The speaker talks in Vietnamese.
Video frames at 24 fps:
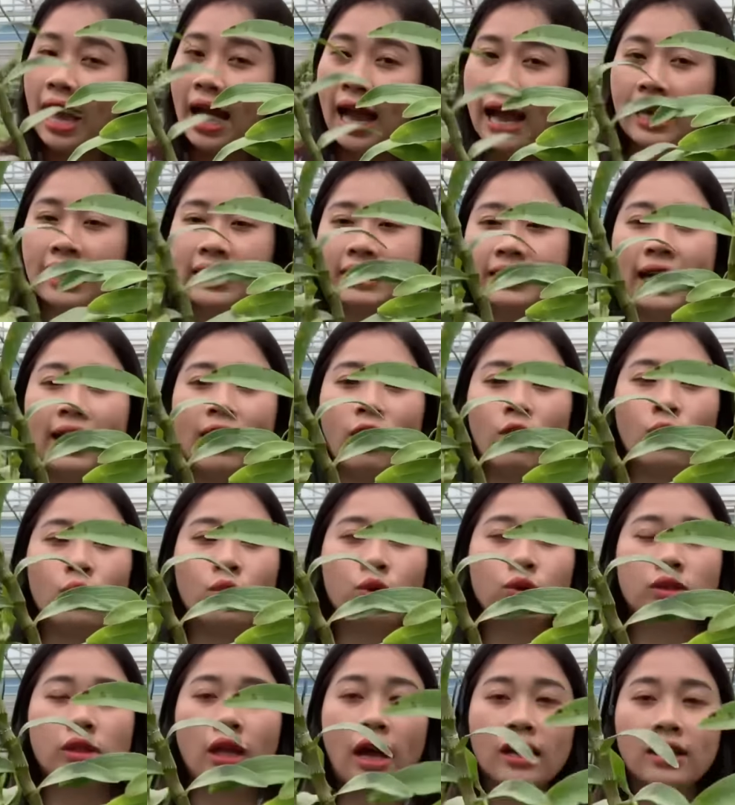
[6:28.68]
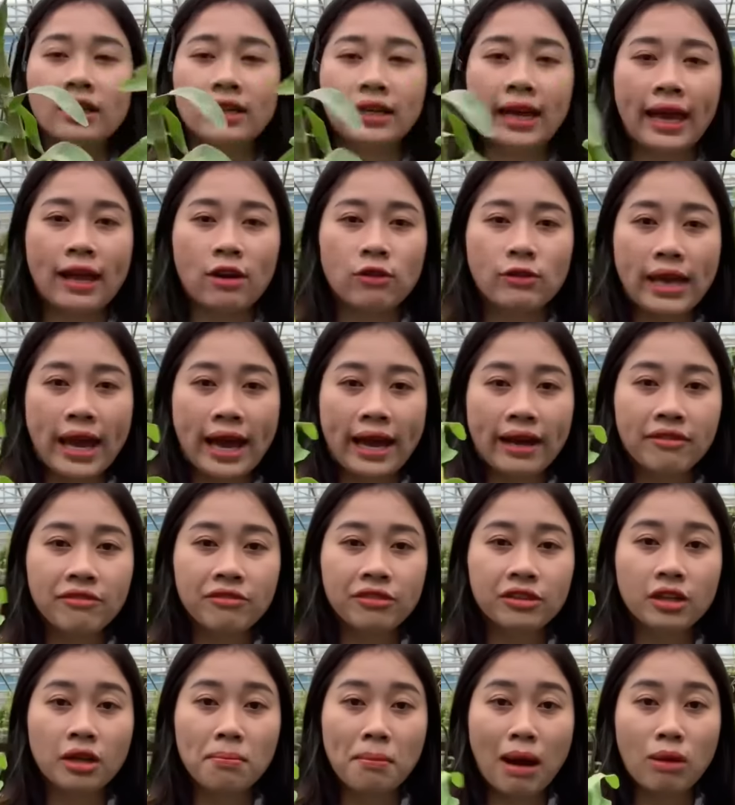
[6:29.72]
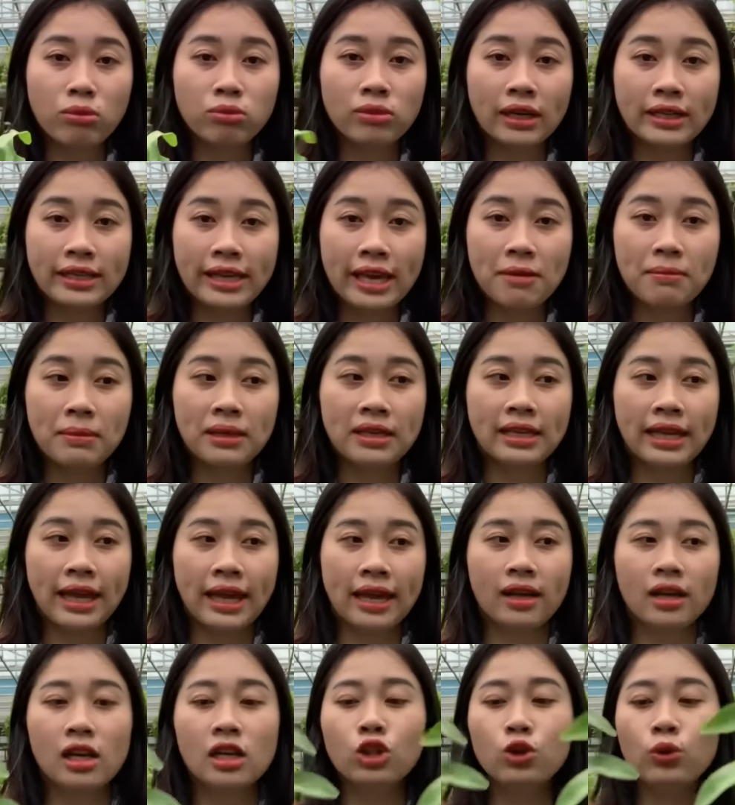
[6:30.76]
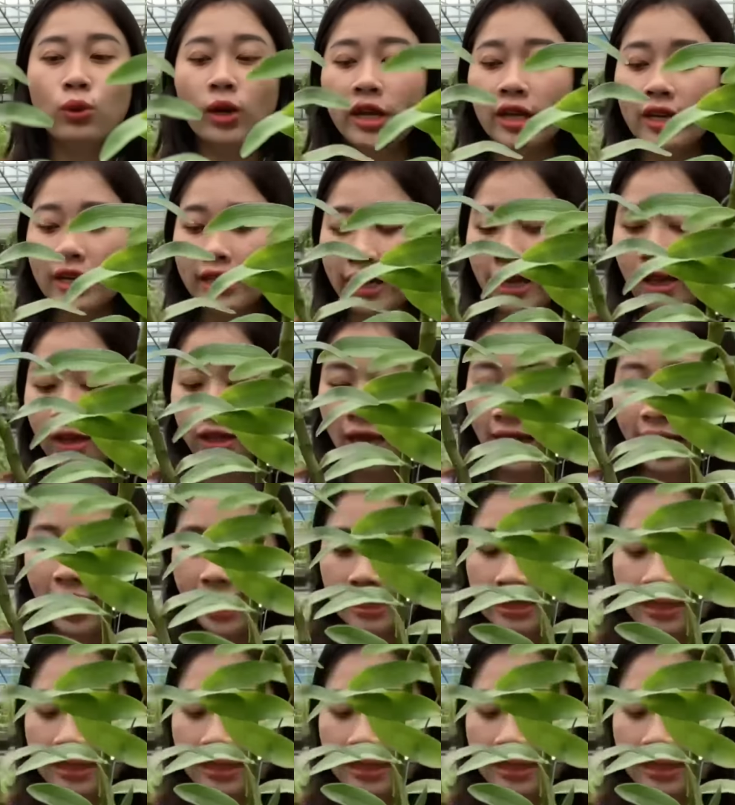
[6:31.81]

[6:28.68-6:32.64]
hai chậu, thân cao dài vượt móc cả nhà mình nha, lưu ý nha, hai